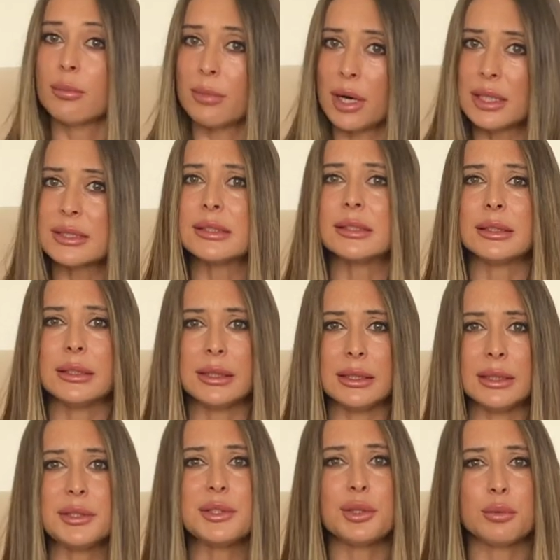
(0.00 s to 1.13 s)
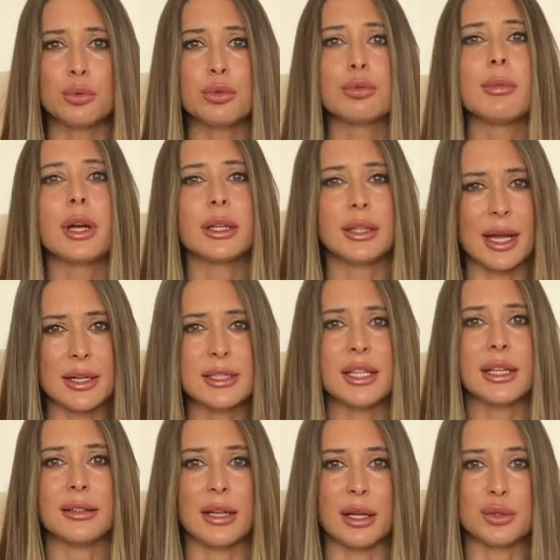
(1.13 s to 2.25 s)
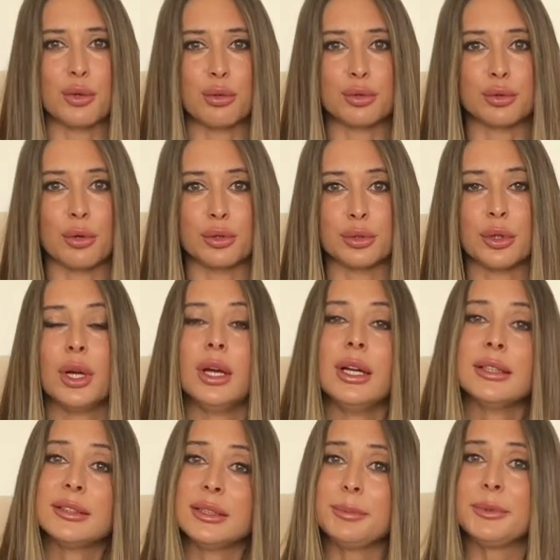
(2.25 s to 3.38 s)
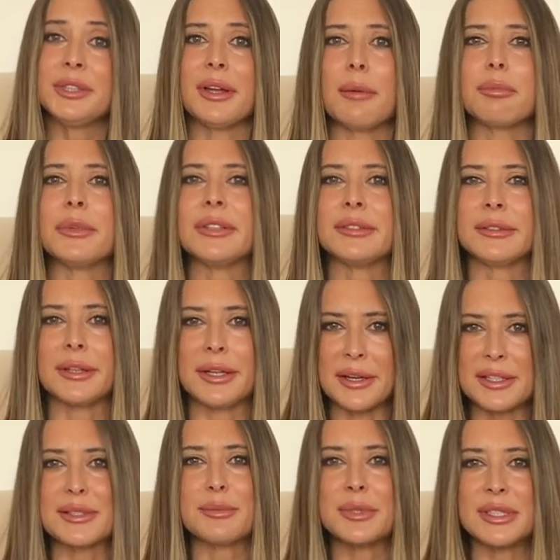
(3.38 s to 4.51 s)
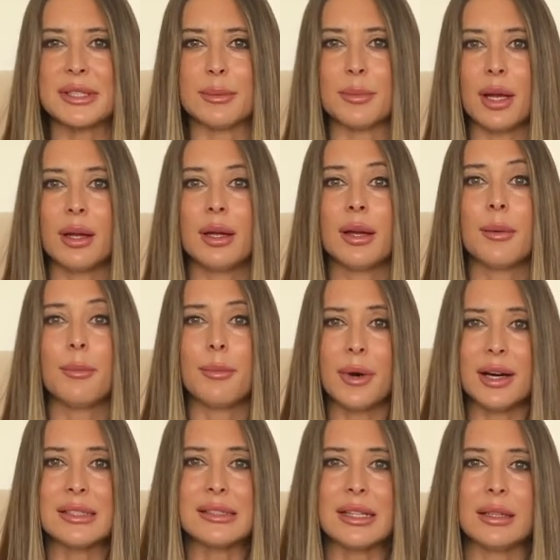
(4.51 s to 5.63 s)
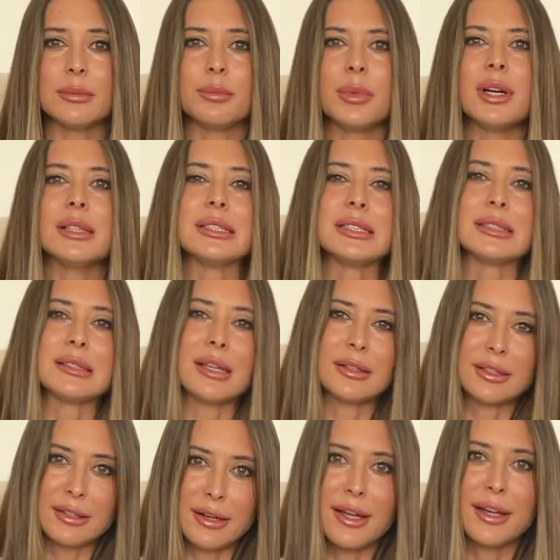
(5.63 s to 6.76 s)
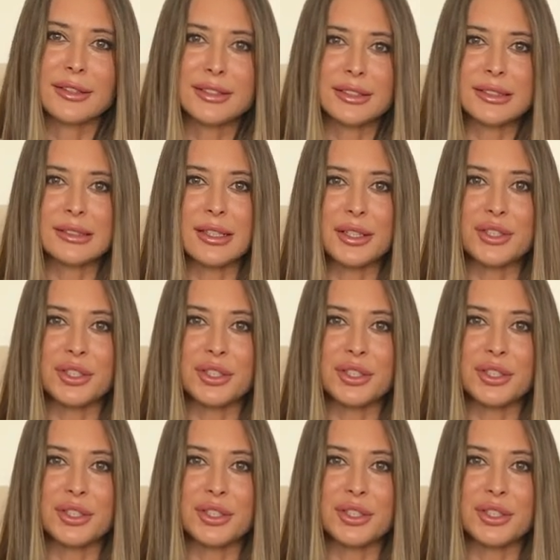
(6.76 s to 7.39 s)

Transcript: Bazılarıyla iletişim kurmak gerçekten çok zor. Tıp kitaplarında yazmaz ama bazen bazı insanları hayatınızdan